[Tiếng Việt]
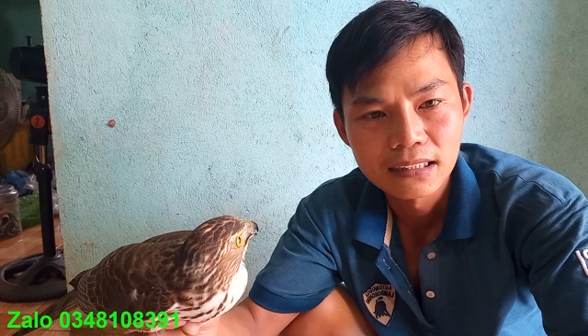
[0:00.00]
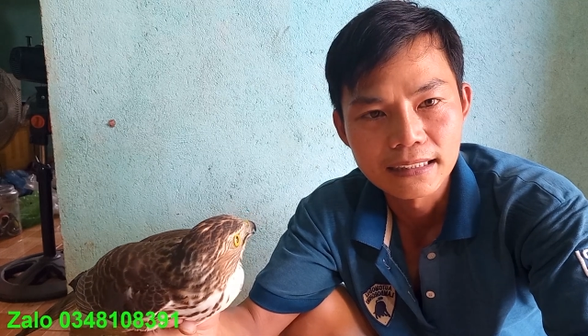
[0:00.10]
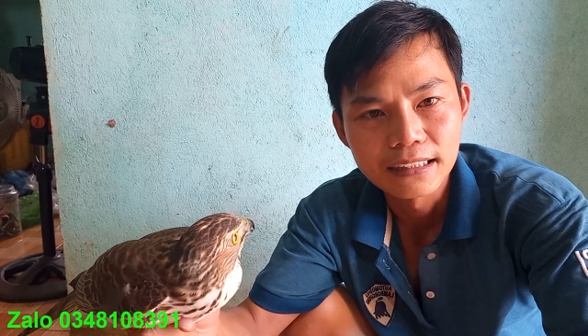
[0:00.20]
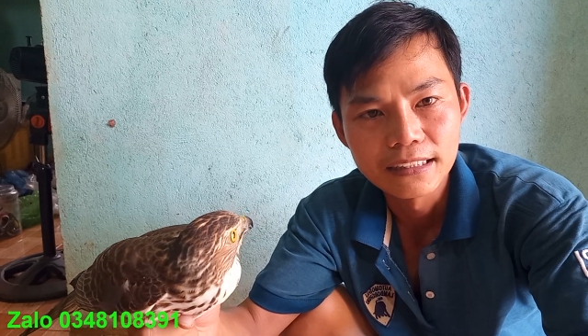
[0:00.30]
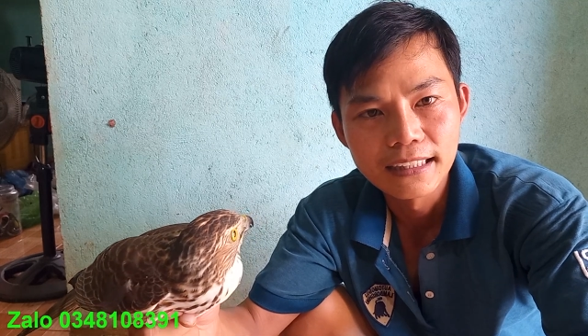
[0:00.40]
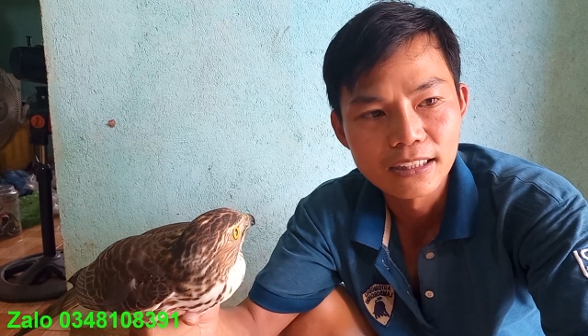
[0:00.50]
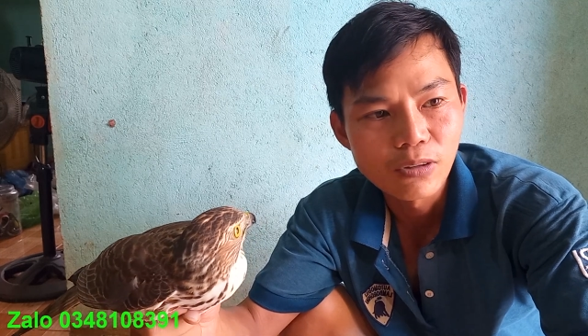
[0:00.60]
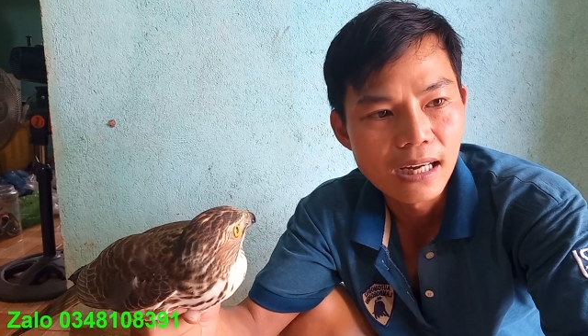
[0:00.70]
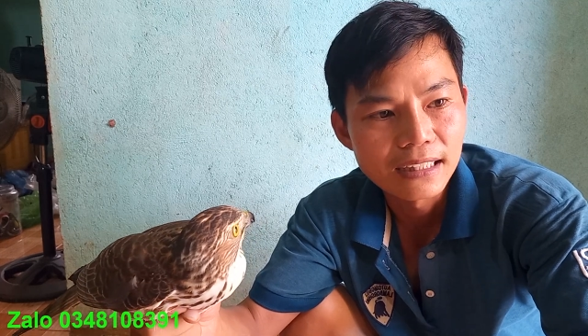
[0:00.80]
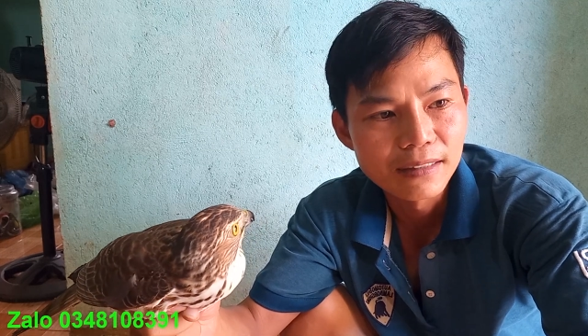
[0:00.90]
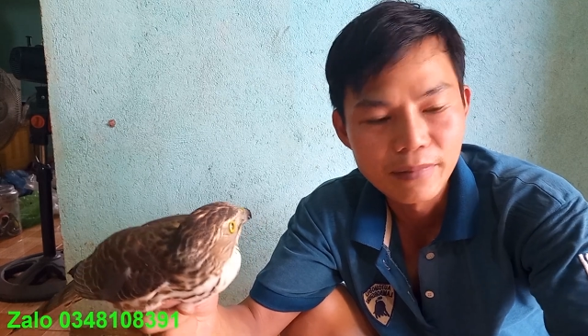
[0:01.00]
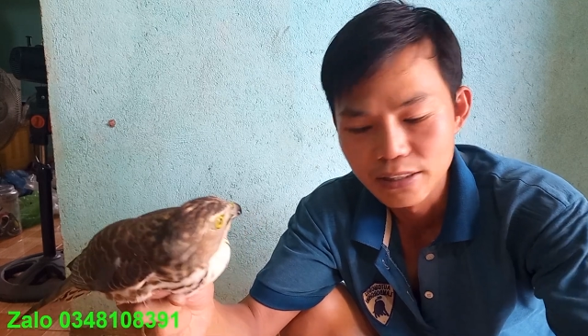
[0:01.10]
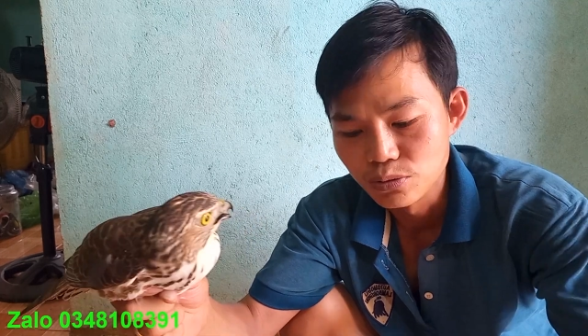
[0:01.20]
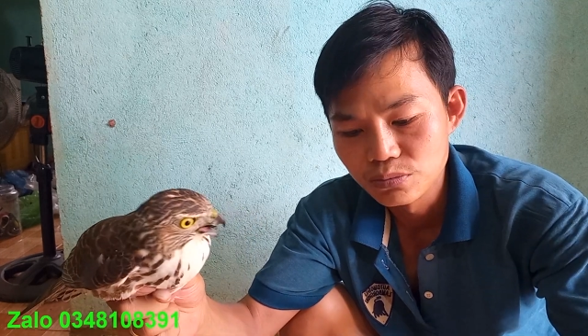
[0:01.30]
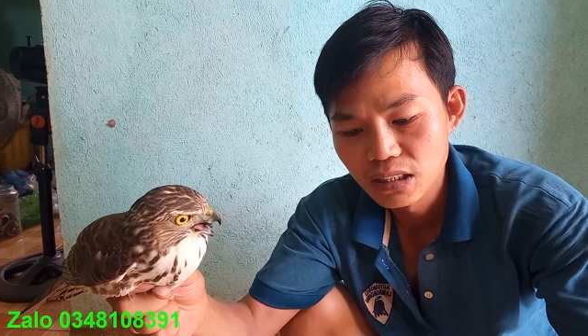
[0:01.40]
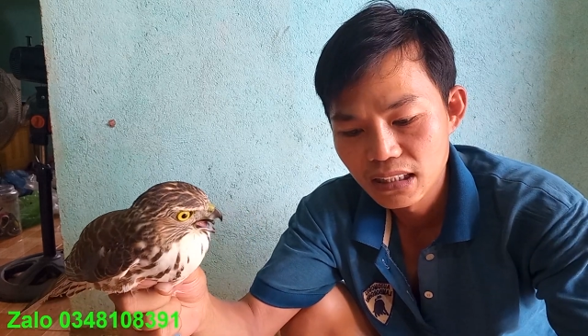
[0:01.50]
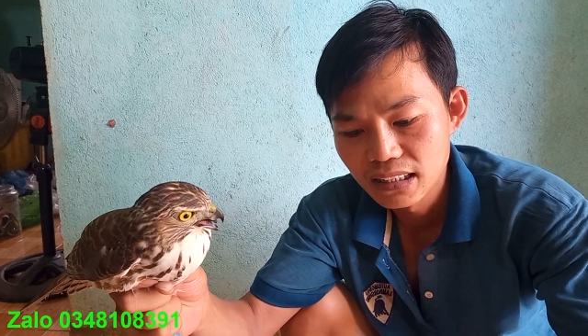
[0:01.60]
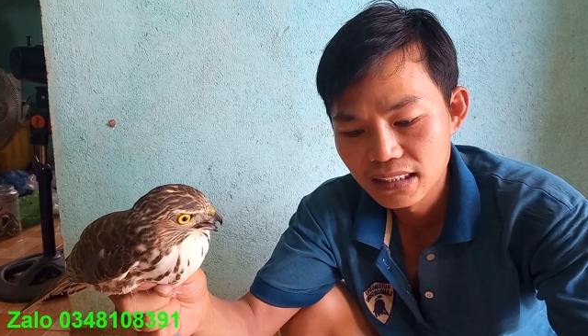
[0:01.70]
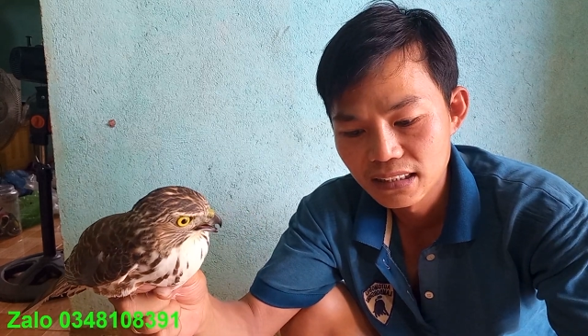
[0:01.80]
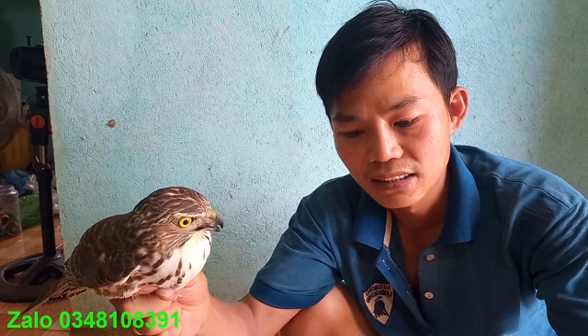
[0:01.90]
Thì điện thoại thì mình cũng
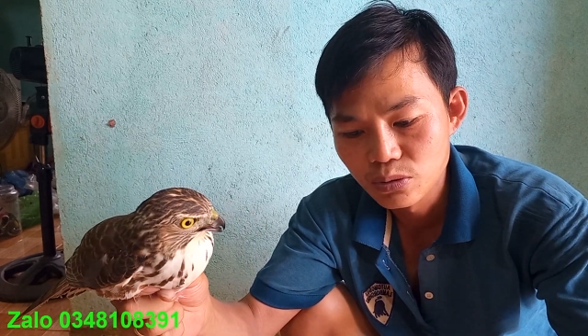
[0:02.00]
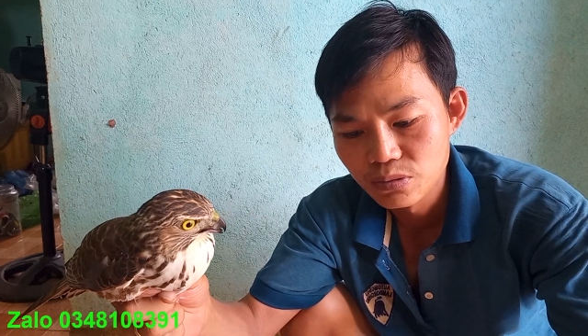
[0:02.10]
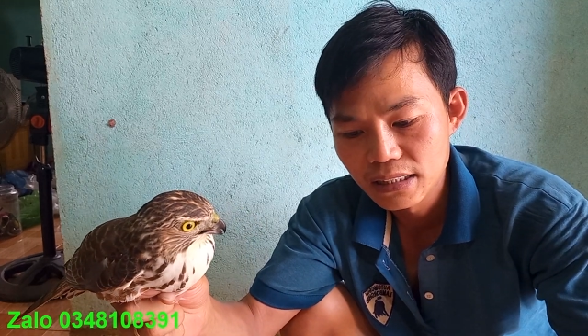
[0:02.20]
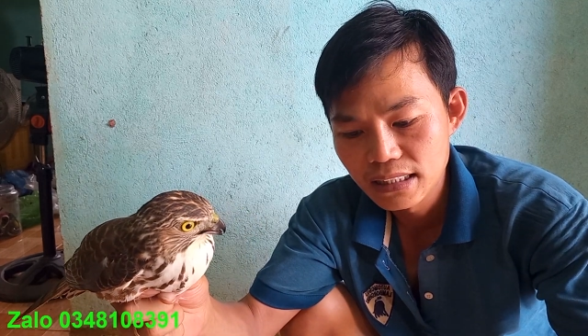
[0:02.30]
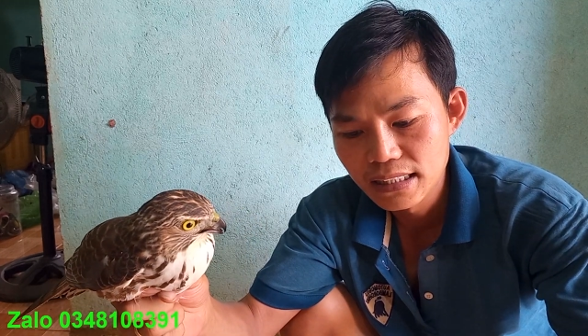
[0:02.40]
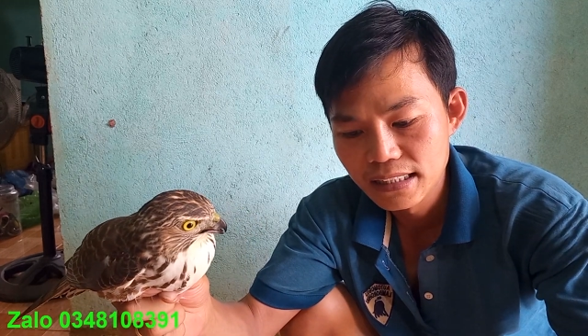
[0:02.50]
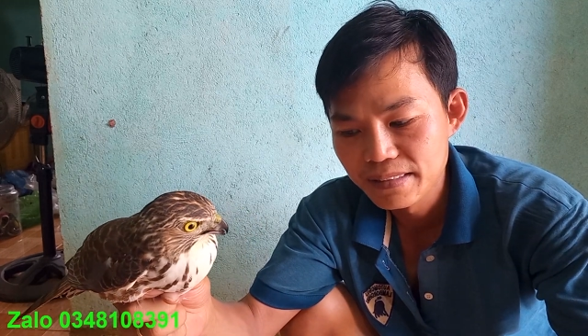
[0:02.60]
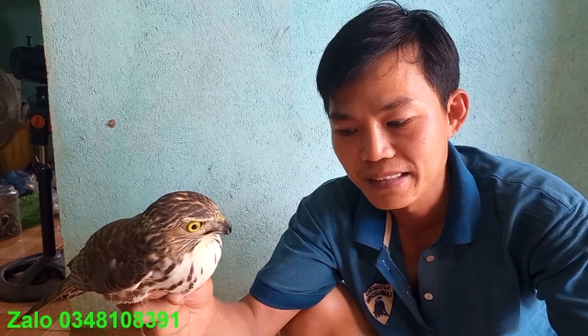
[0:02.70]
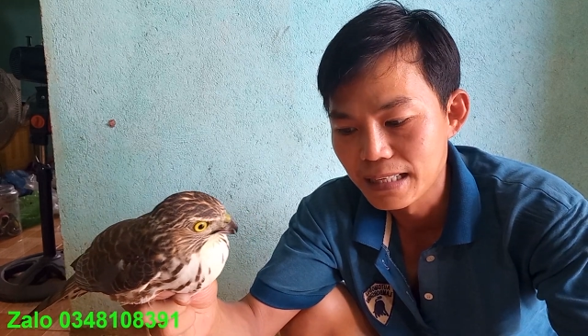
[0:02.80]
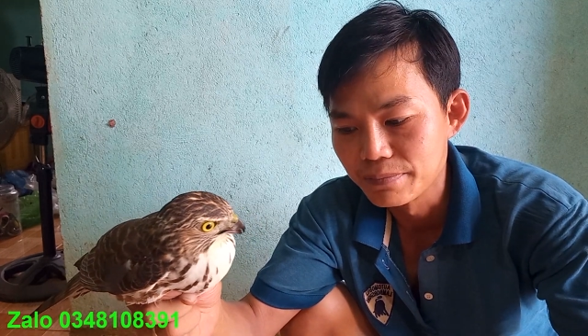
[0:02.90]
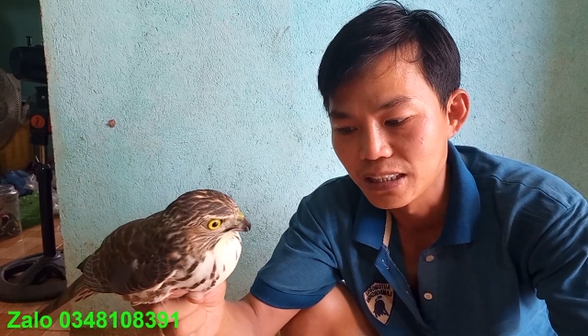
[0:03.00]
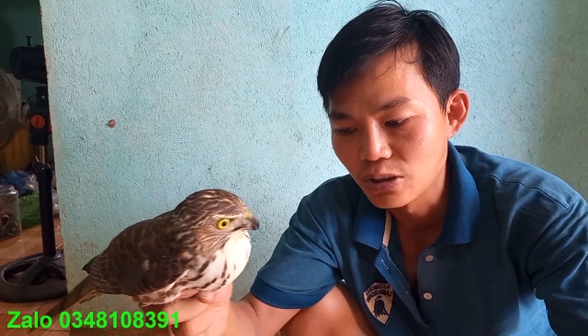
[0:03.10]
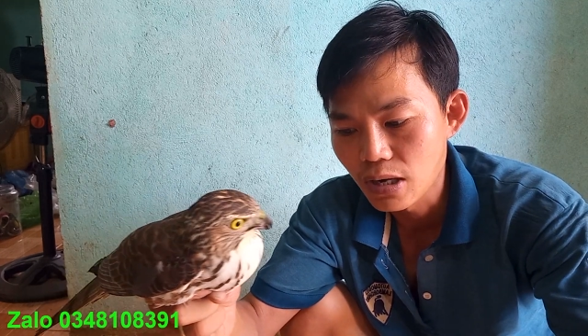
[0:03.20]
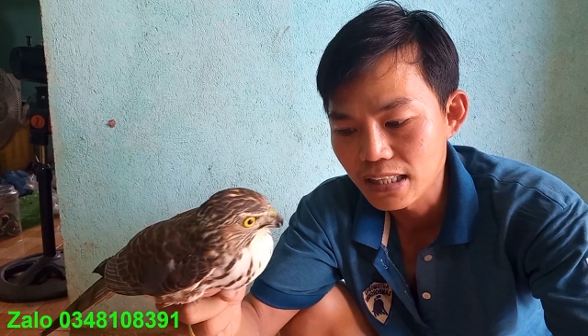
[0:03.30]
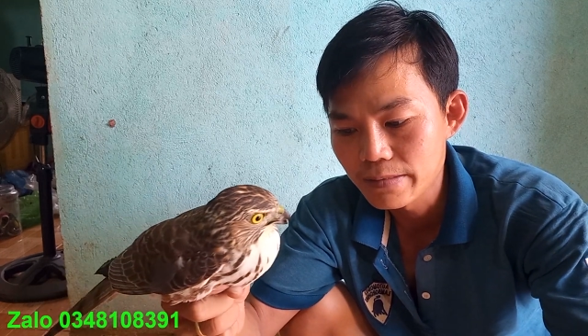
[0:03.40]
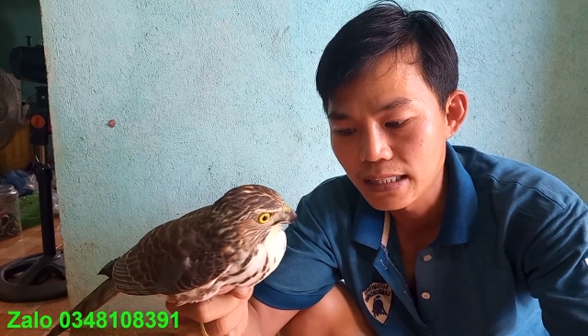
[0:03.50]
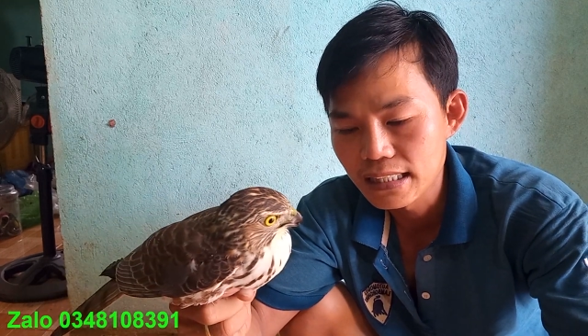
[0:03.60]
uh, cũng ít khi cầm điện thoại các bạn,